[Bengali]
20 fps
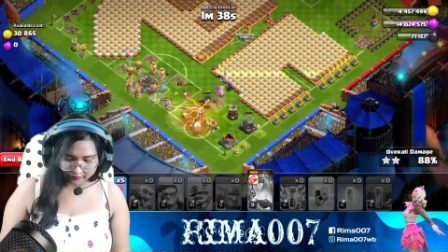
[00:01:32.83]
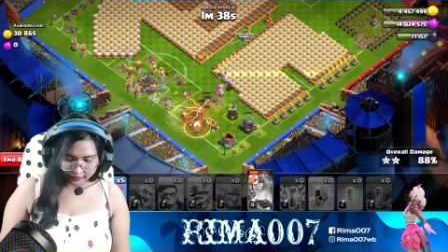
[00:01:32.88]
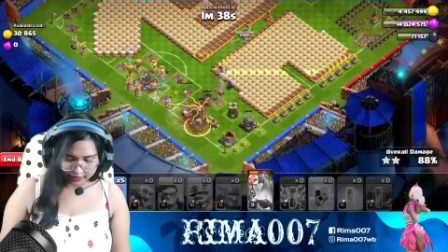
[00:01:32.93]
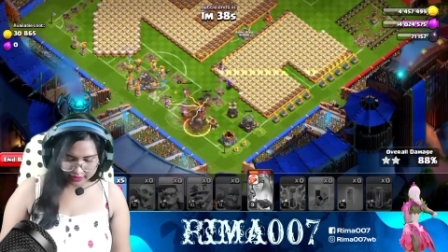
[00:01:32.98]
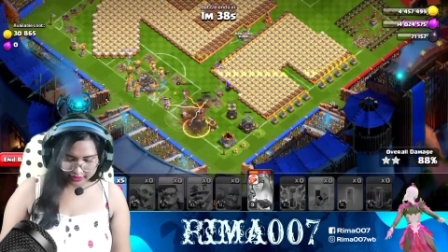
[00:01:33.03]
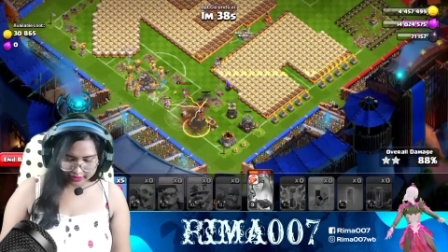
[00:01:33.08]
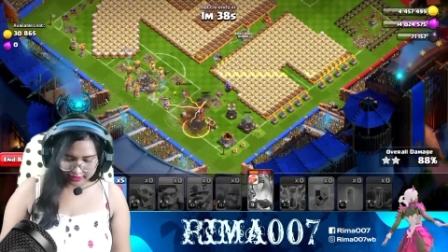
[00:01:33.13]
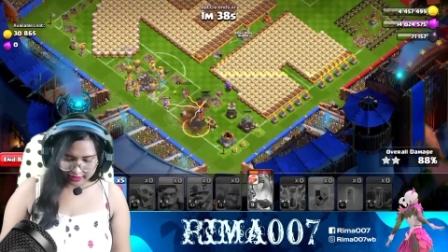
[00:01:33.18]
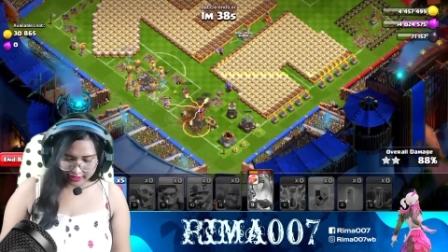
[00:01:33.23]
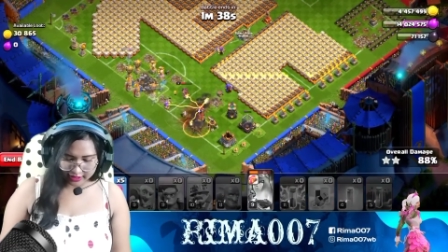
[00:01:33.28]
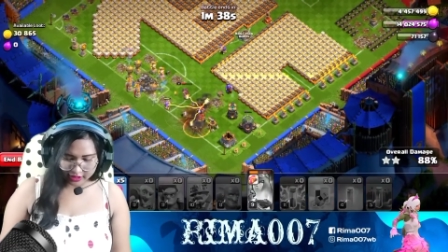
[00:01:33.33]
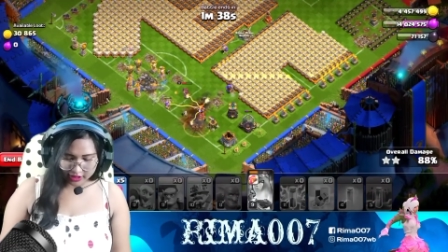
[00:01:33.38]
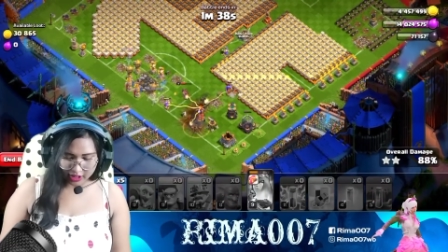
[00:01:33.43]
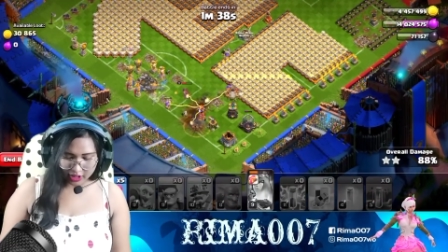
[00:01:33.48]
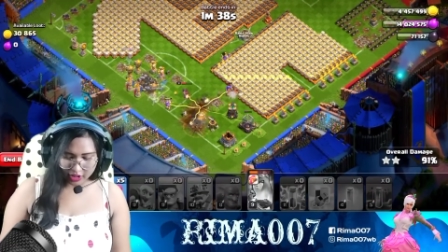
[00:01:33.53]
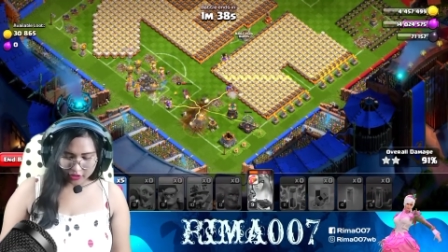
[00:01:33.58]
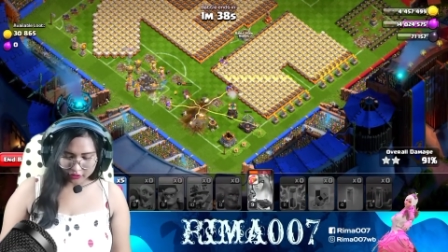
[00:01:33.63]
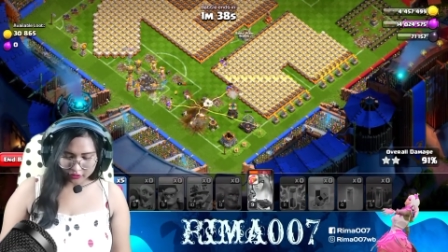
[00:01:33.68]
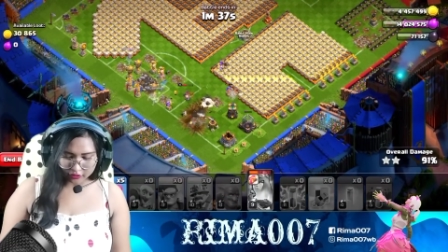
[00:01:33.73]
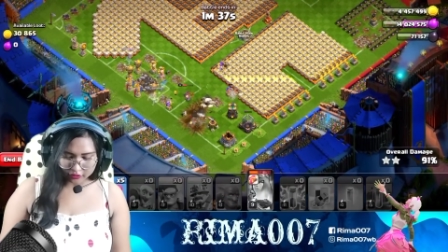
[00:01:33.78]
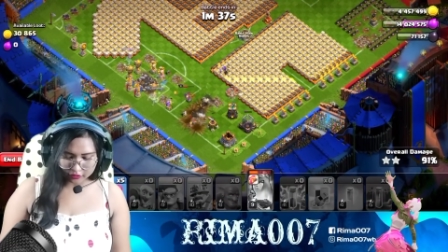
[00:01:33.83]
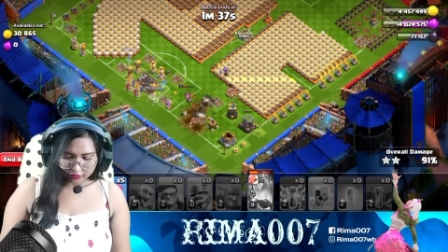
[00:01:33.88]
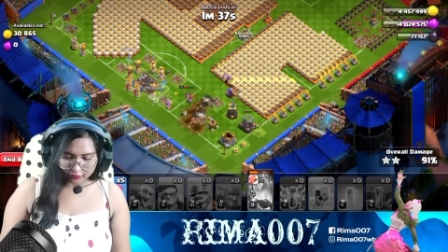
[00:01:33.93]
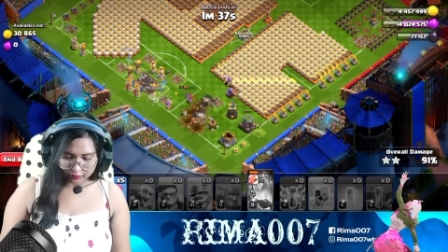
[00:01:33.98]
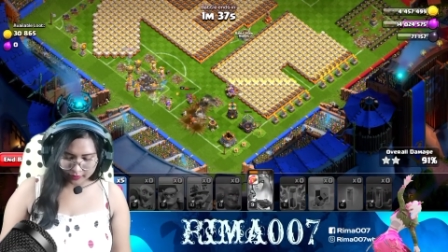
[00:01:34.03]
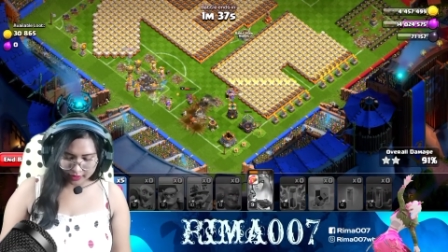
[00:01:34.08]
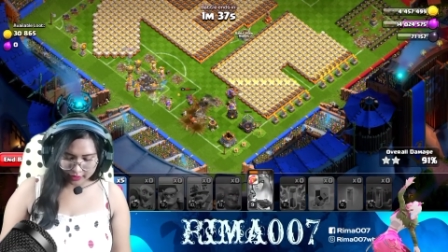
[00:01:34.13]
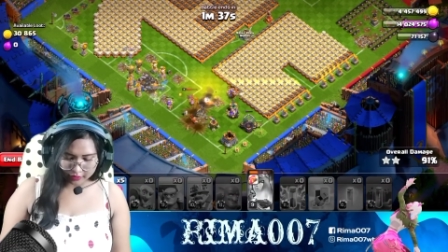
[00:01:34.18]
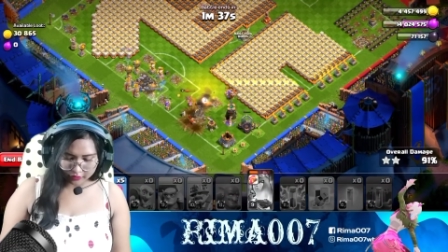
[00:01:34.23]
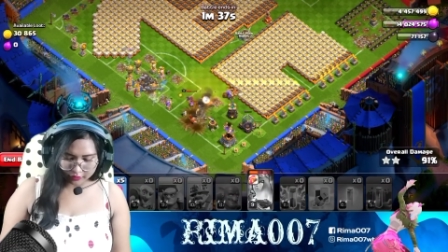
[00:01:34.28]
বেশ শেষ তো
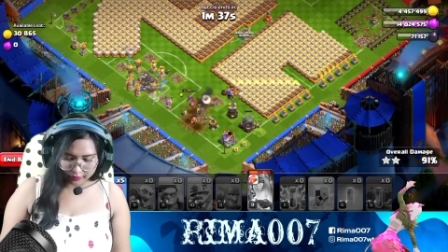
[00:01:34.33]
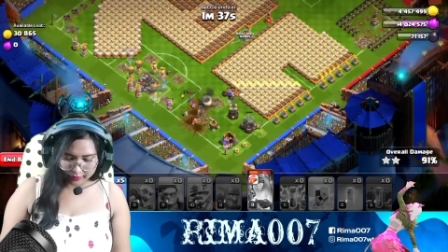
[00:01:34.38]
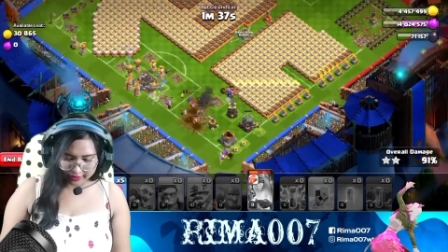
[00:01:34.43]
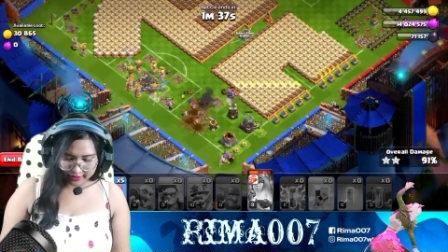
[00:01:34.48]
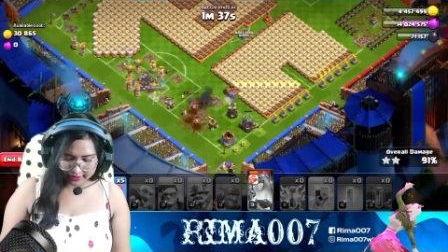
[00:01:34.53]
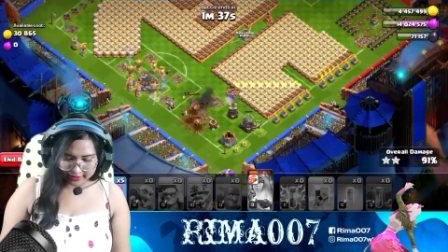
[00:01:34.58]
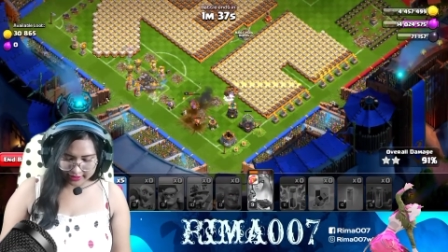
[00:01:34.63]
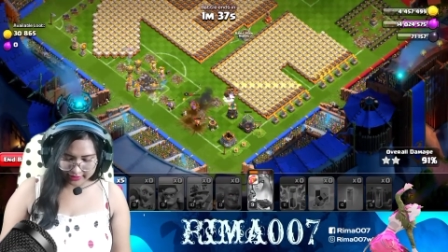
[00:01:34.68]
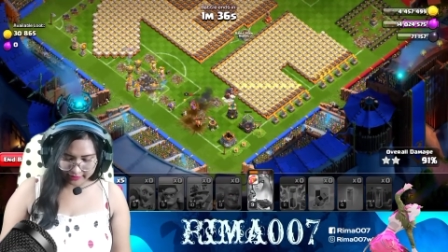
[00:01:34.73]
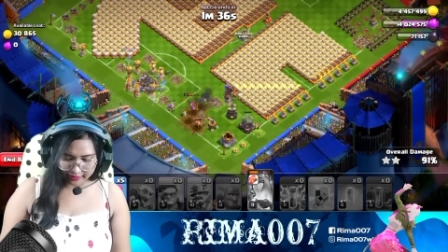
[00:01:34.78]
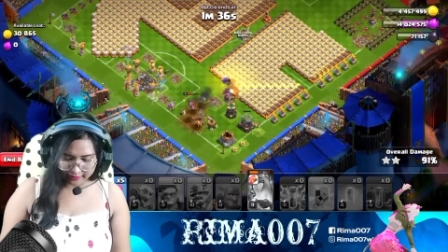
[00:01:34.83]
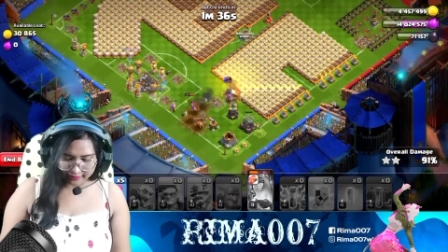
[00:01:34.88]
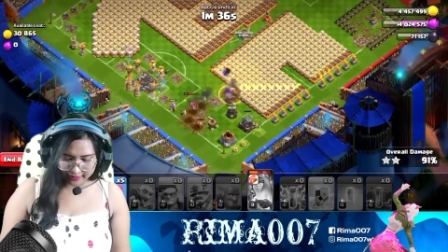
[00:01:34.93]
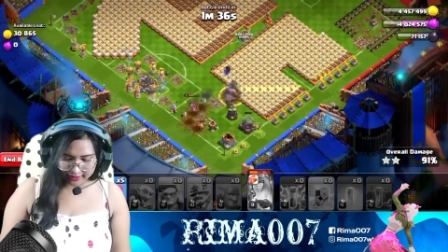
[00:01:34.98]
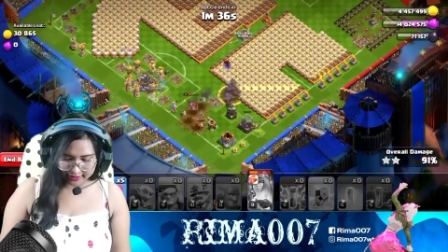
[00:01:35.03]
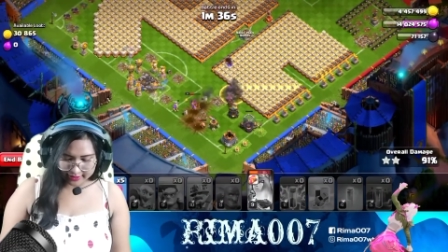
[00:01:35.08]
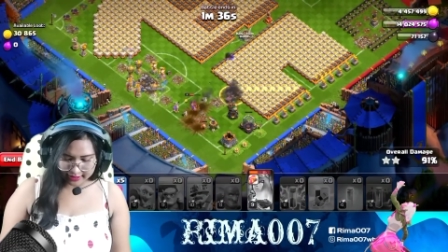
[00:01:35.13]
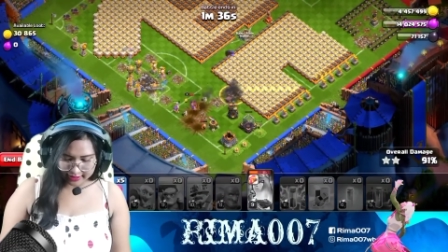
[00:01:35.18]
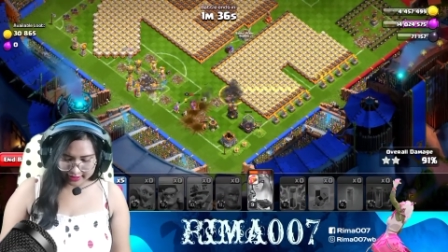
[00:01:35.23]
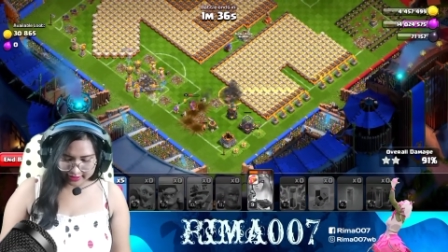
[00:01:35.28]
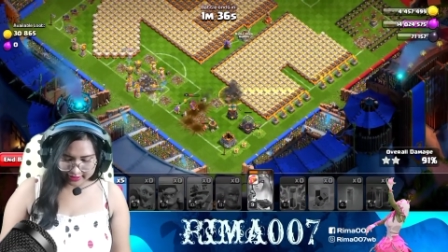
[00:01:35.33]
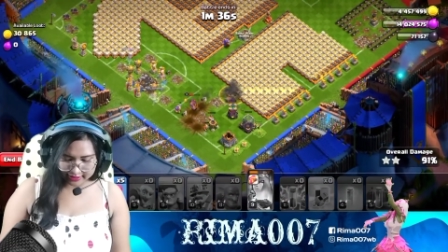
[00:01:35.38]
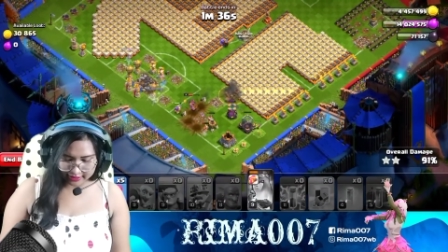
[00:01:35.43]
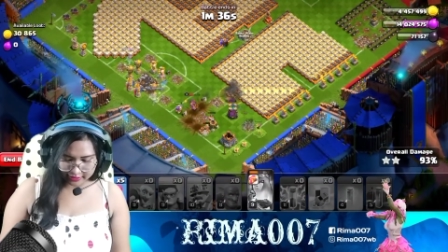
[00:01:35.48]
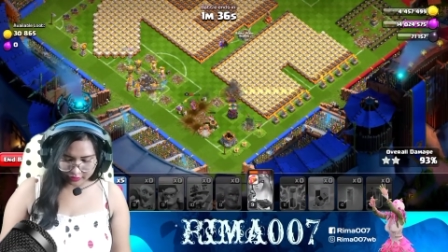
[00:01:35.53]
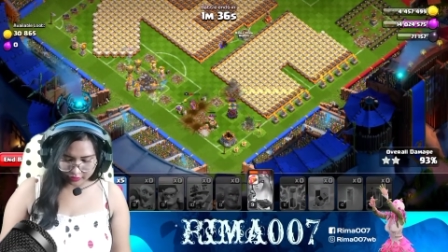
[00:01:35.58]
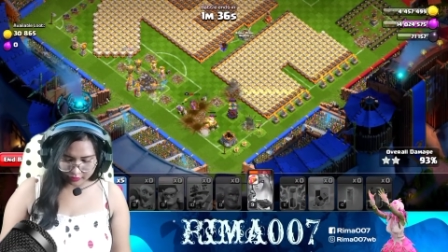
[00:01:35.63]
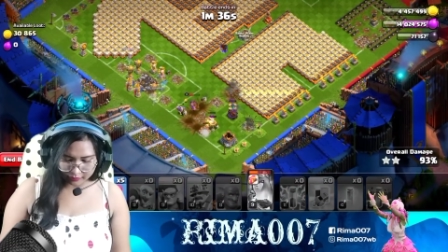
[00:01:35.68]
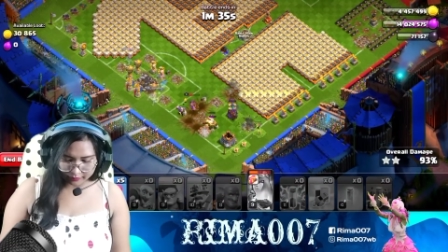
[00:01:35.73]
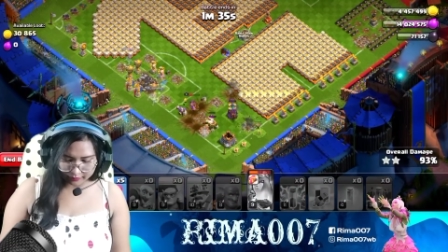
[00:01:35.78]
তোমরা খুব ইজিভাবে এই
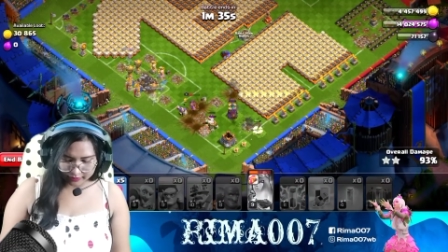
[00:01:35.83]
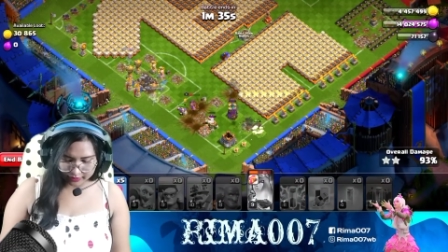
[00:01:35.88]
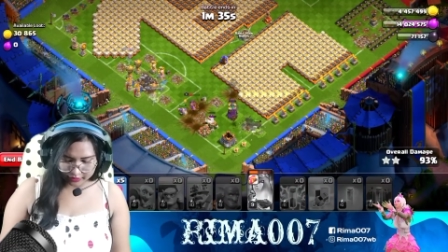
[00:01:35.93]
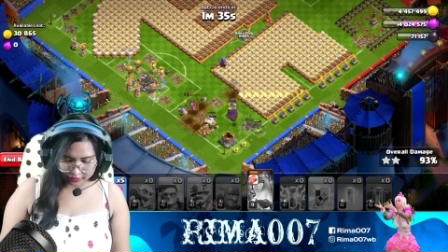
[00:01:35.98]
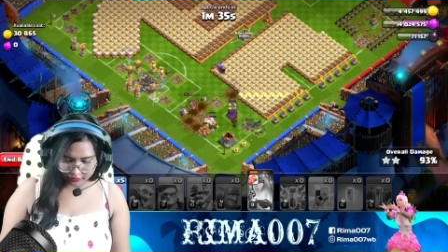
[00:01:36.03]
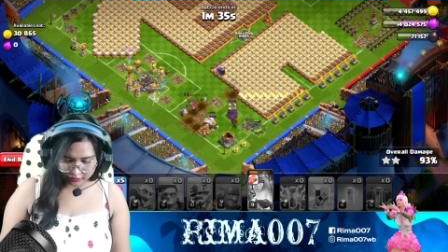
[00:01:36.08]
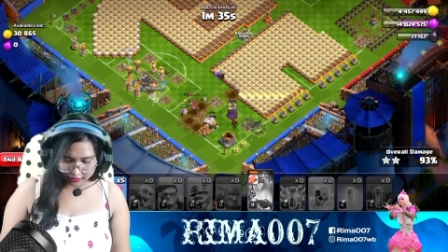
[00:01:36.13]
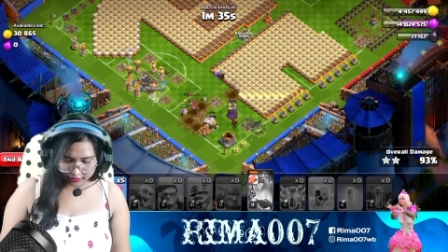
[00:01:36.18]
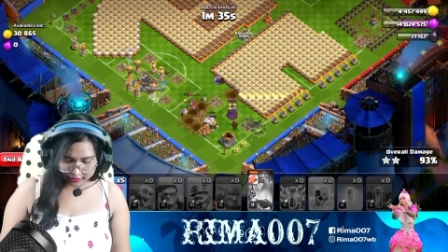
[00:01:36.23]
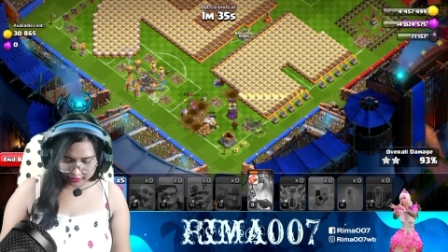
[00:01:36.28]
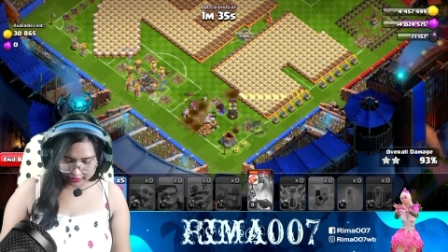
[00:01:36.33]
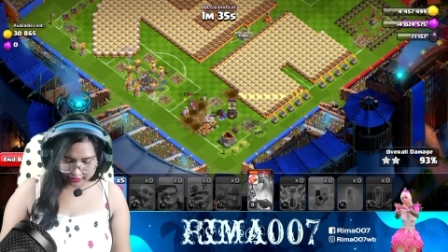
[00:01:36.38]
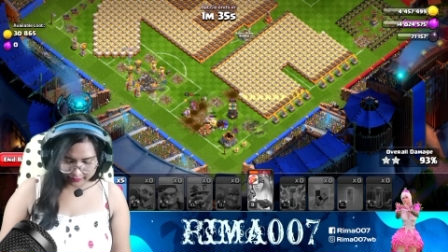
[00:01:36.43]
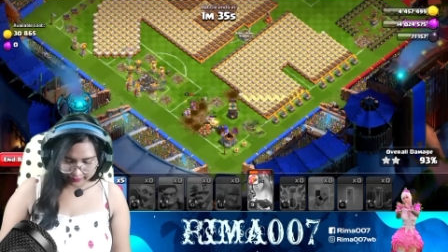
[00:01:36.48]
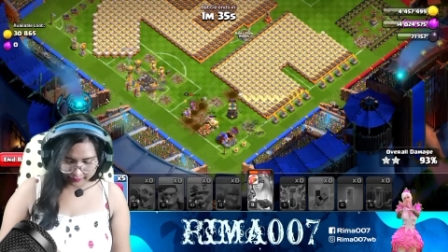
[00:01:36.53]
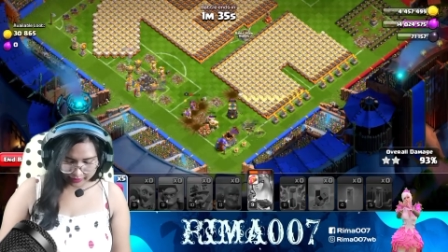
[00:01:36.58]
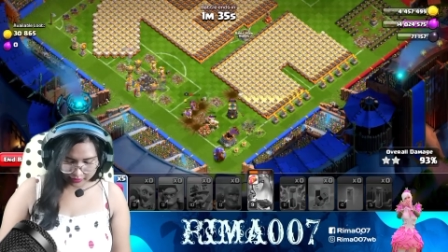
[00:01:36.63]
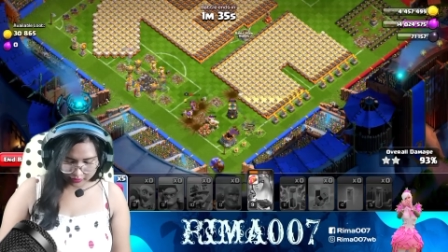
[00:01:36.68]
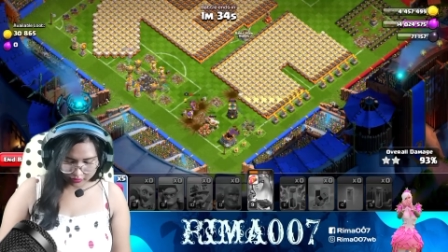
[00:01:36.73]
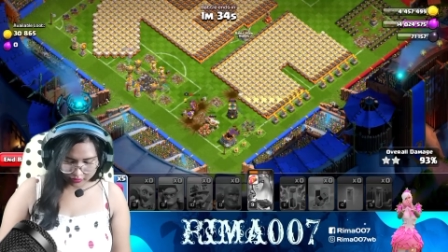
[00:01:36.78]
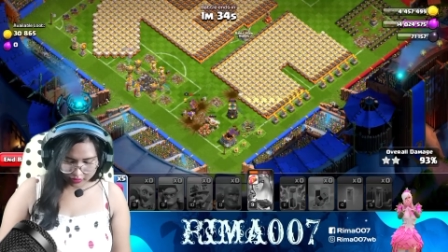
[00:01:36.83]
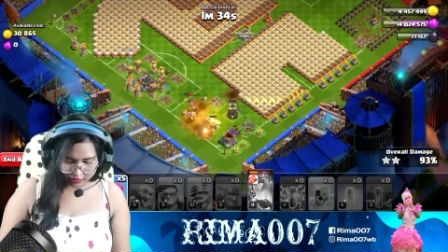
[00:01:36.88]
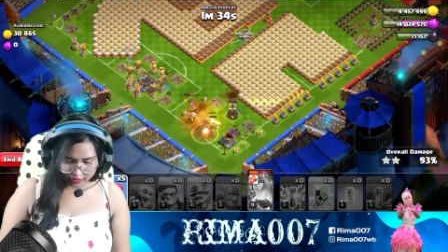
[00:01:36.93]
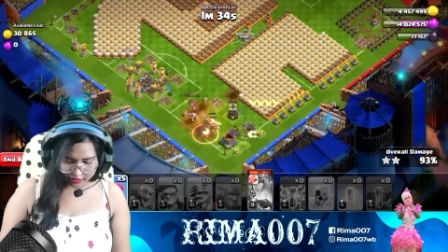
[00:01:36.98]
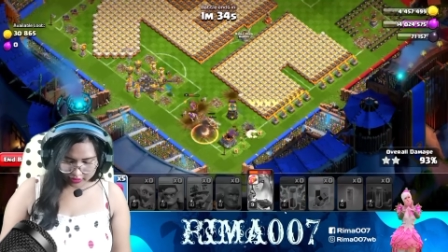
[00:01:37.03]
চ্যালেঞ্জটা কমপ্লিট করে নিতে পারো